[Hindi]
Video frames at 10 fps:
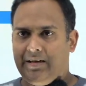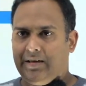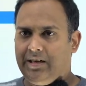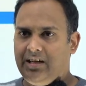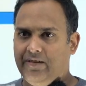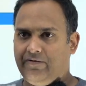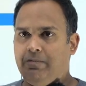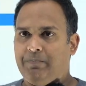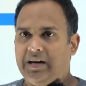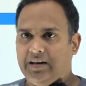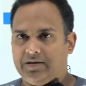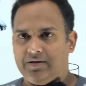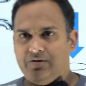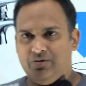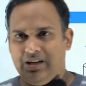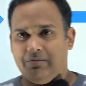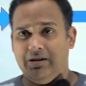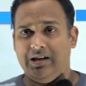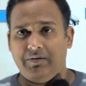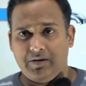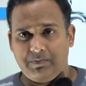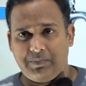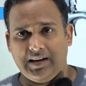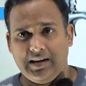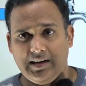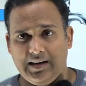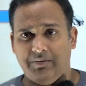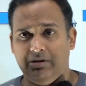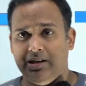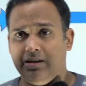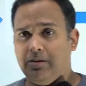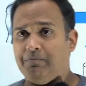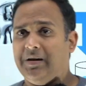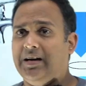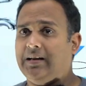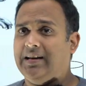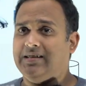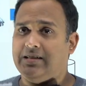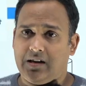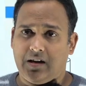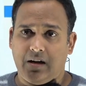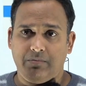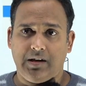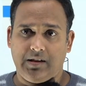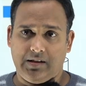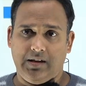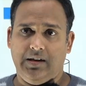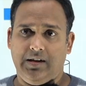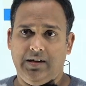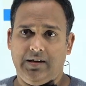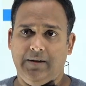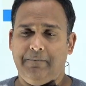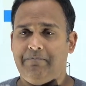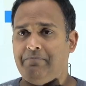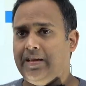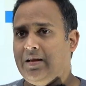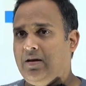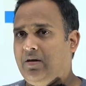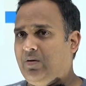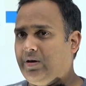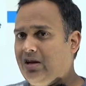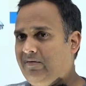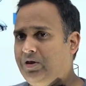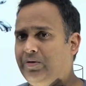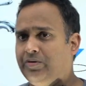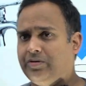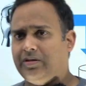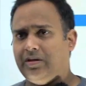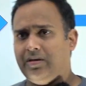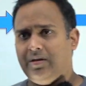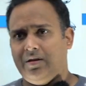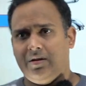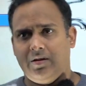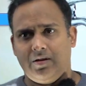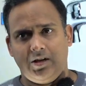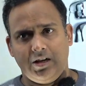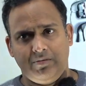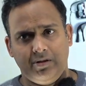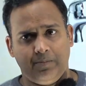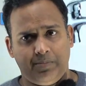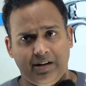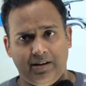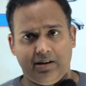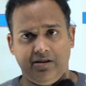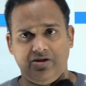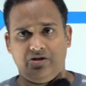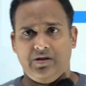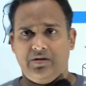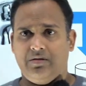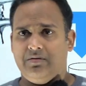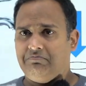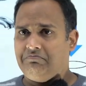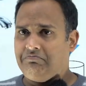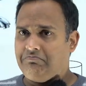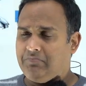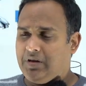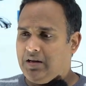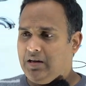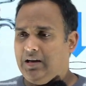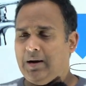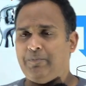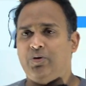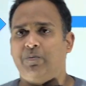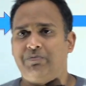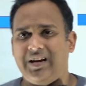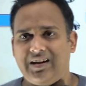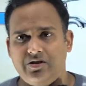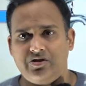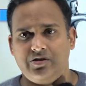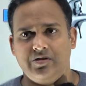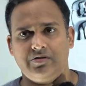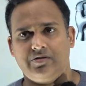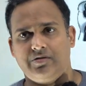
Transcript: टी पैनल्स जो डबल ड्रिवन पैनल है डबल ड्रिवल पैनल कैसे काम करता है ठीक है और ये टी टीवी रिपेयर टेक्नीशियन लैपटॉप टेक्नीशियंस